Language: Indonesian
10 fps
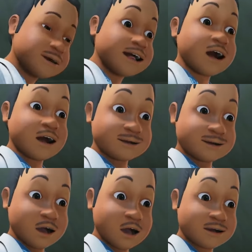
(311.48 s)
Tenang
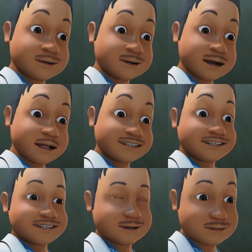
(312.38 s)
aja, Dek
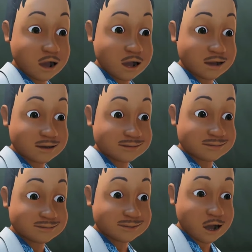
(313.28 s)
Denis, ya.
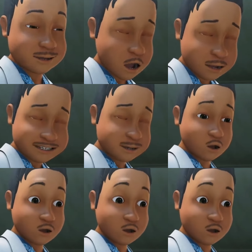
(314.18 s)
Nggak sakit